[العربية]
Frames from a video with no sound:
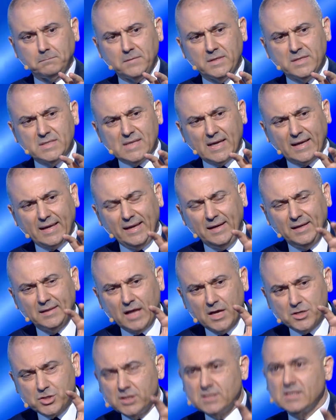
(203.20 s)
إذا كانت
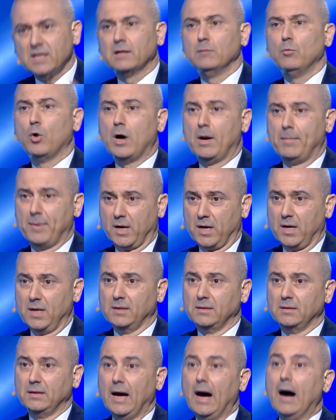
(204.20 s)
أجهزة المخابرات
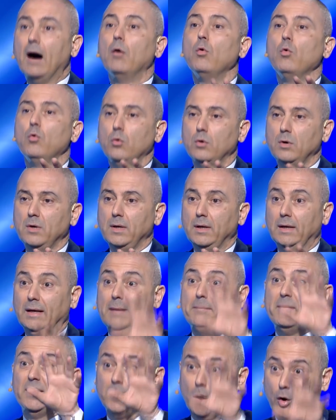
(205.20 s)
أو
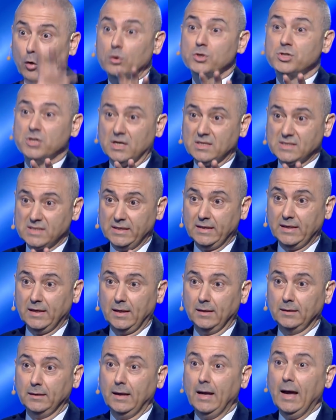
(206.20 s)
العماد عون
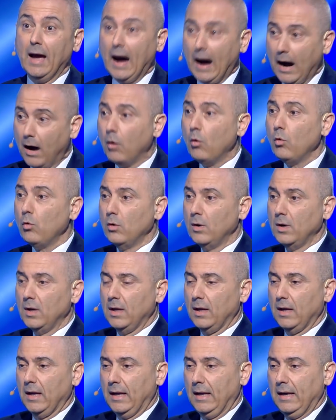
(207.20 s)
شخصيا أو
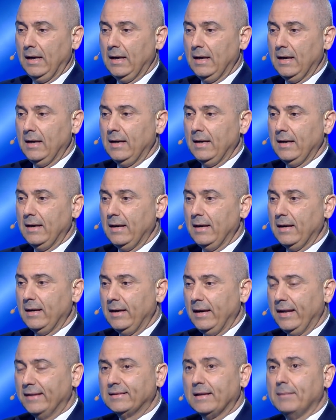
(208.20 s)

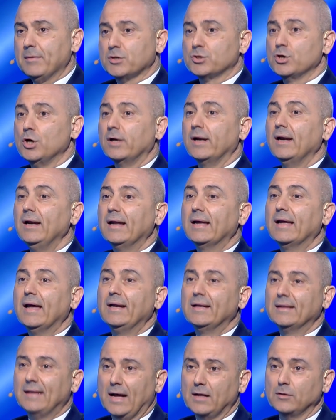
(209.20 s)
التمجاريا اللي
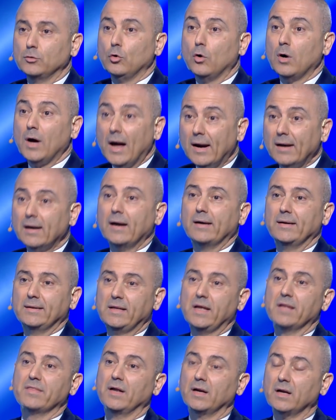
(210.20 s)
كانت حده قررت
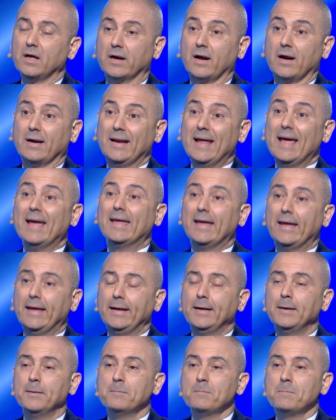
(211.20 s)
هذا القرار لكن